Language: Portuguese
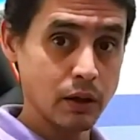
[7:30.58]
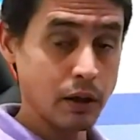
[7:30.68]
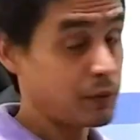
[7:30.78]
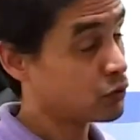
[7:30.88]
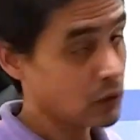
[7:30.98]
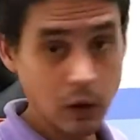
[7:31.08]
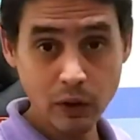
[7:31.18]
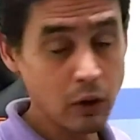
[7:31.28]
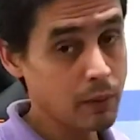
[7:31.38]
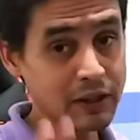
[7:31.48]
E pessoal,
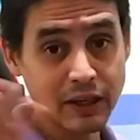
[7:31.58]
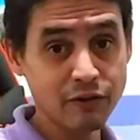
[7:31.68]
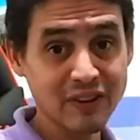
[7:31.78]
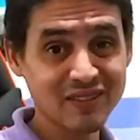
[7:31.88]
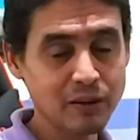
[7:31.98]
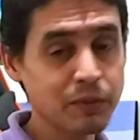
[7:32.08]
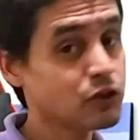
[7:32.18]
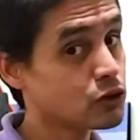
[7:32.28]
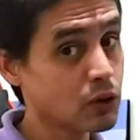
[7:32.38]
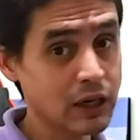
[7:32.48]
não é uma tarefa simples
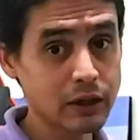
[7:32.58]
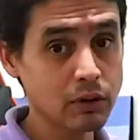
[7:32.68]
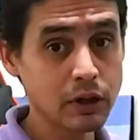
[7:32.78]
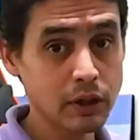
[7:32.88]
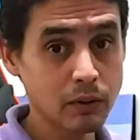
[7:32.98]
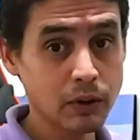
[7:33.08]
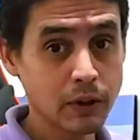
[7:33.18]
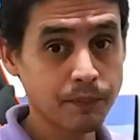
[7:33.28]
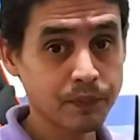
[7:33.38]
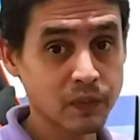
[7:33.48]
trocar aquilo ali, não.
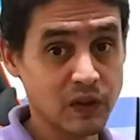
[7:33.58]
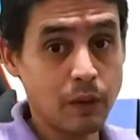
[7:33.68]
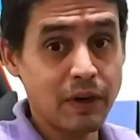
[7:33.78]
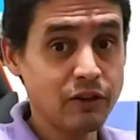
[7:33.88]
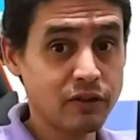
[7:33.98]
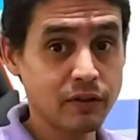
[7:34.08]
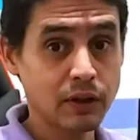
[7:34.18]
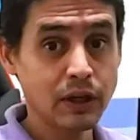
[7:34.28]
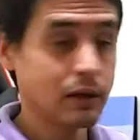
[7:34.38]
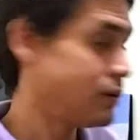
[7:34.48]
Ainda mais
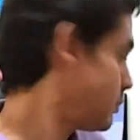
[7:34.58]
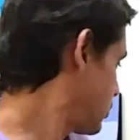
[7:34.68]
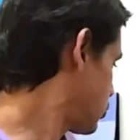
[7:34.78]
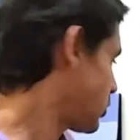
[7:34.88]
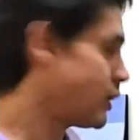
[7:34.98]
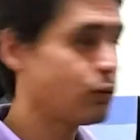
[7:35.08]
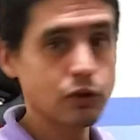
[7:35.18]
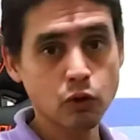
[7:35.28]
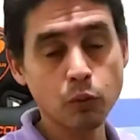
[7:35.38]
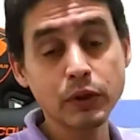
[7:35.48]
só tenho esse
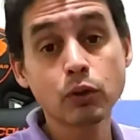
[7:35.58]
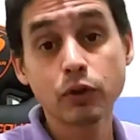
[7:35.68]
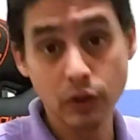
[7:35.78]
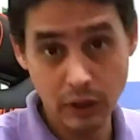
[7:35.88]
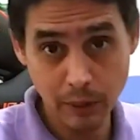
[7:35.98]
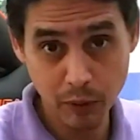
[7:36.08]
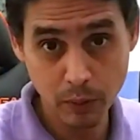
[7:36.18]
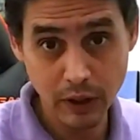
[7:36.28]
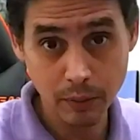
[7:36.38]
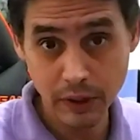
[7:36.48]
computador, se ele dá
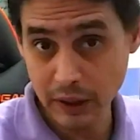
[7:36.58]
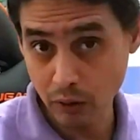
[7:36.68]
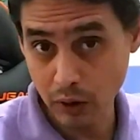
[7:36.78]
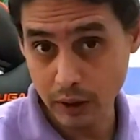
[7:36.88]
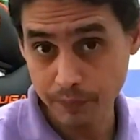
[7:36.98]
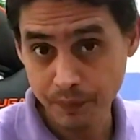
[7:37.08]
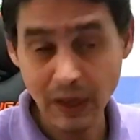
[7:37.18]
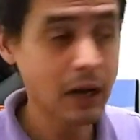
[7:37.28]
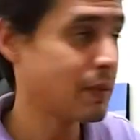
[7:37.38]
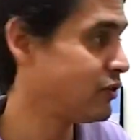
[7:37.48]
problema. E agora?
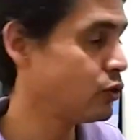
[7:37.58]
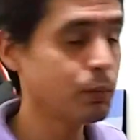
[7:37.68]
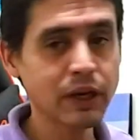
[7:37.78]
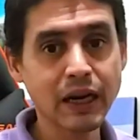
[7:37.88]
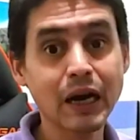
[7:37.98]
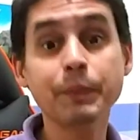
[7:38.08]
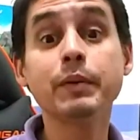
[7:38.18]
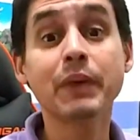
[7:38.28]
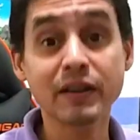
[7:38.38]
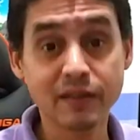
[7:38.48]
Ah, mas e um backup?
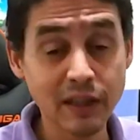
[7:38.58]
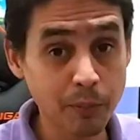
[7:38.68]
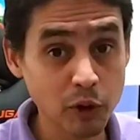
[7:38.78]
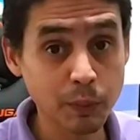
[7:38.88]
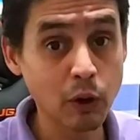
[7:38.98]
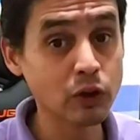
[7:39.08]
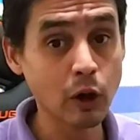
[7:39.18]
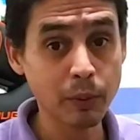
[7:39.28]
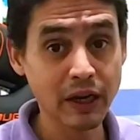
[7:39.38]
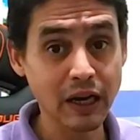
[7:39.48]
Mas e depois para rodar o
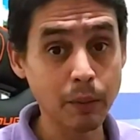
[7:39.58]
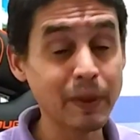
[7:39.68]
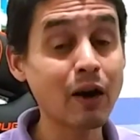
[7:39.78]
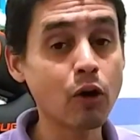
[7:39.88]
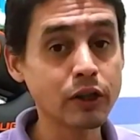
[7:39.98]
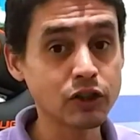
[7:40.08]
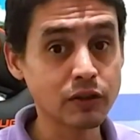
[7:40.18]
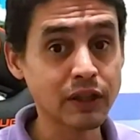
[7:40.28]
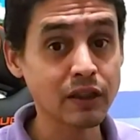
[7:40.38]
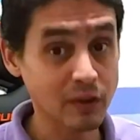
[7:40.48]
backup? Aonde?
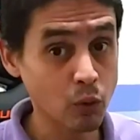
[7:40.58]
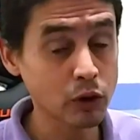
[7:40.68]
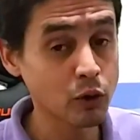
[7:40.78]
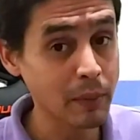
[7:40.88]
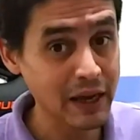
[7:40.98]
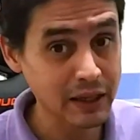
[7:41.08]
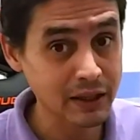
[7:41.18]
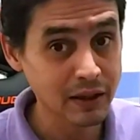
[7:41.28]
Tem que ser um outro Mac.